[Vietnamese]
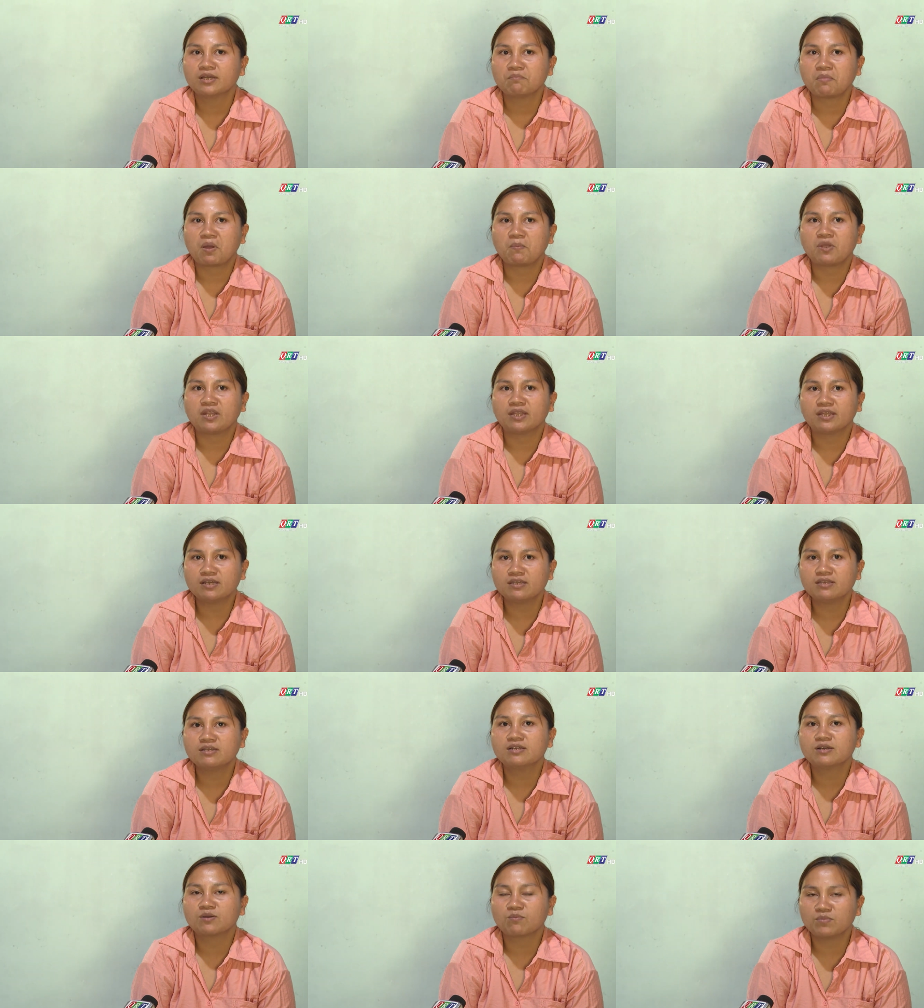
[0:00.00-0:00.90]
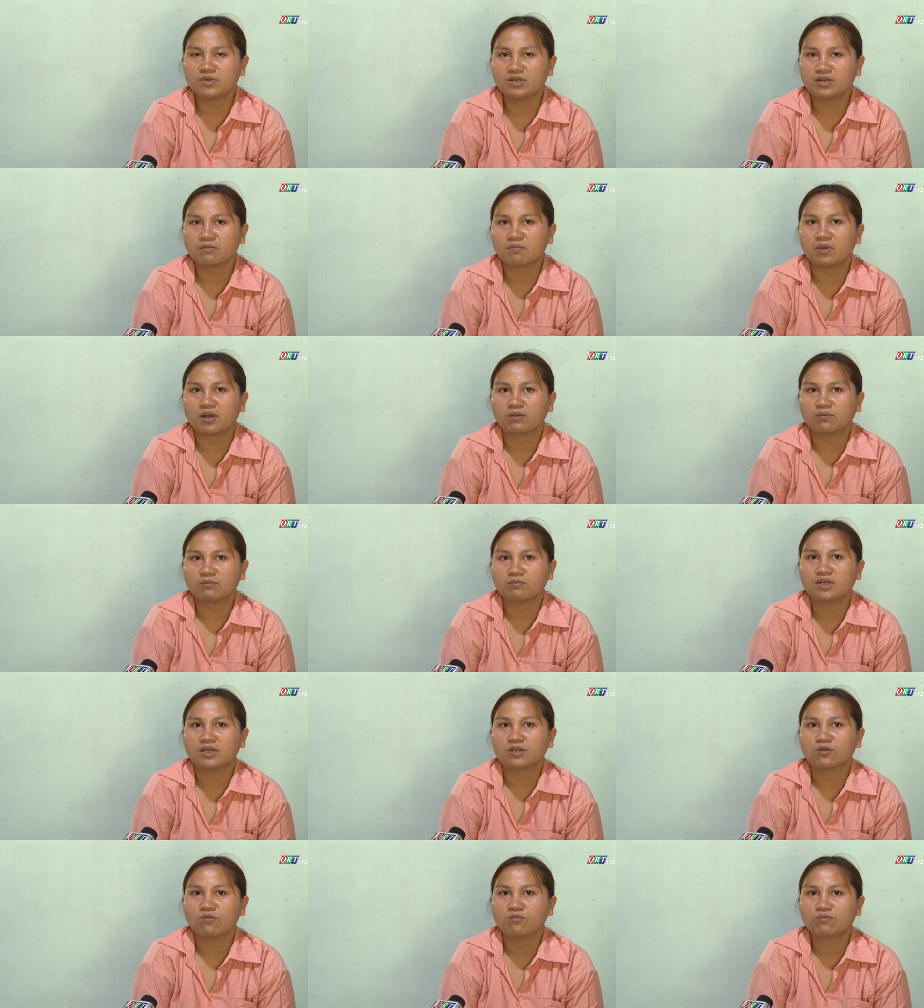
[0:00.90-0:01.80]
mà mình thấy như được cũng được mà cũng
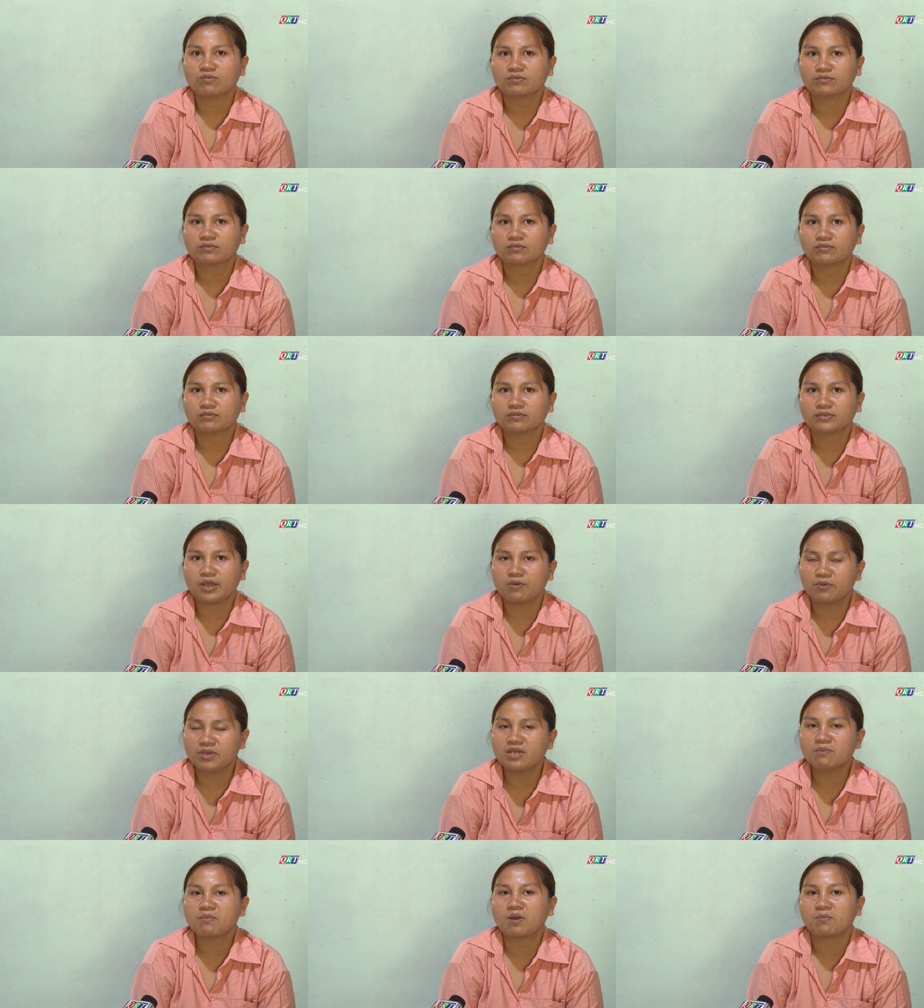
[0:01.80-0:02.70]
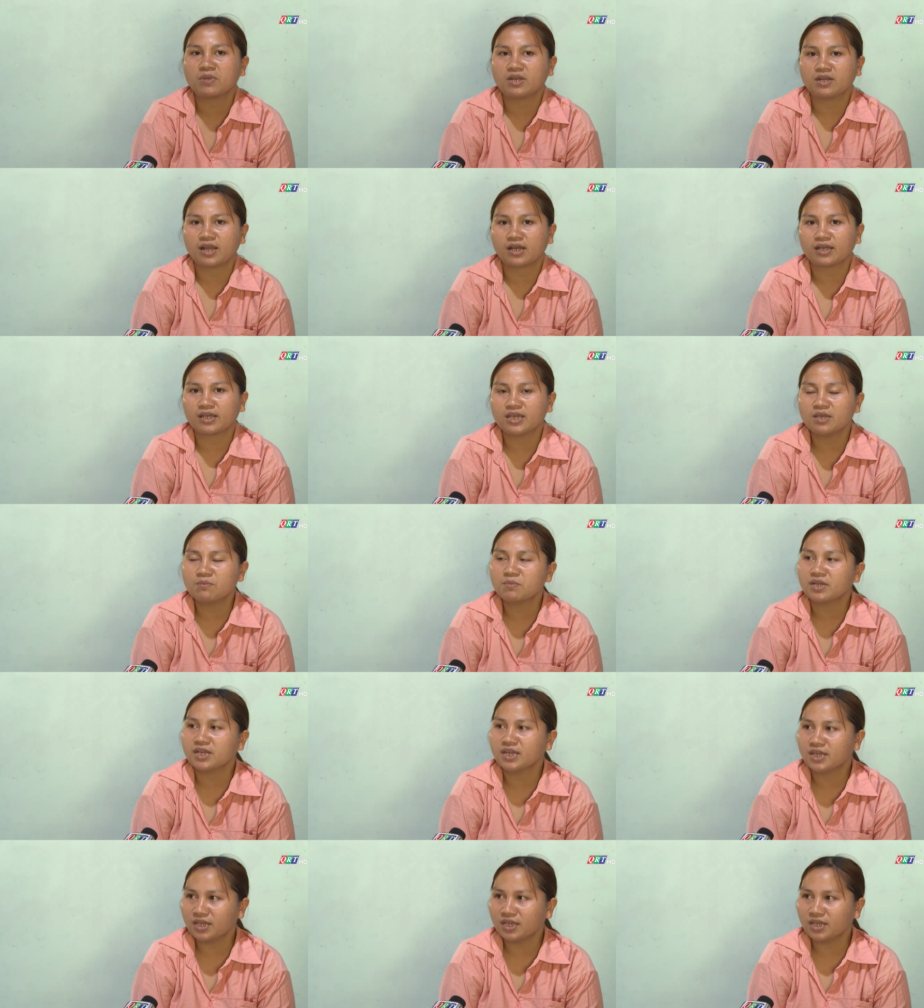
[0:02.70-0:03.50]
mình cũng theo ý mà mình đăng ký mình